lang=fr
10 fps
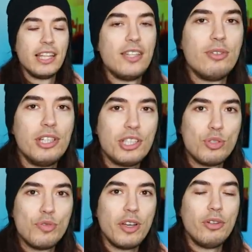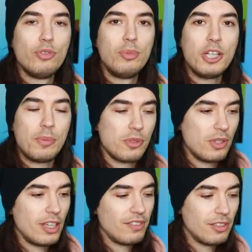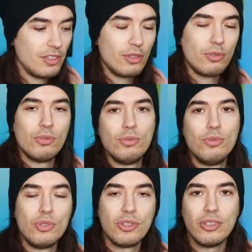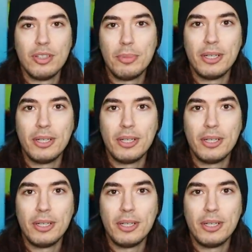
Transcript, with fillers: Désolé, j'ai dû faire le doublage parce qu'il y avait une vitre, on nous entendait